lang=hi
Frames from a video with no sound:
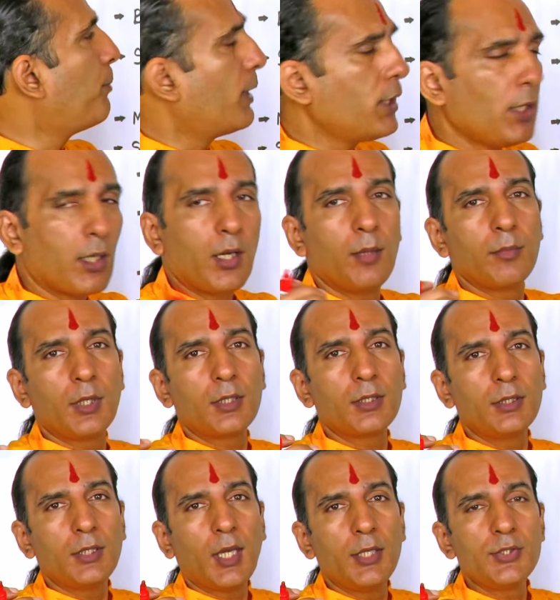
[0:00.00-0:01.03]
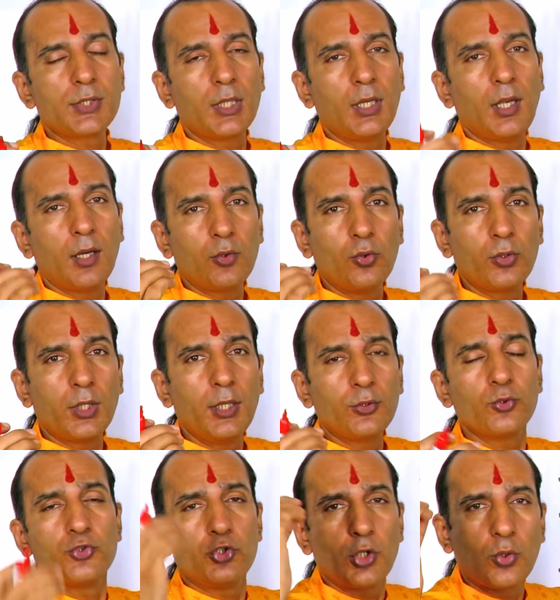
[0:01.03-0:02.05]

बढ़िया काम करती है आईज के लिए आंखों के लिए तो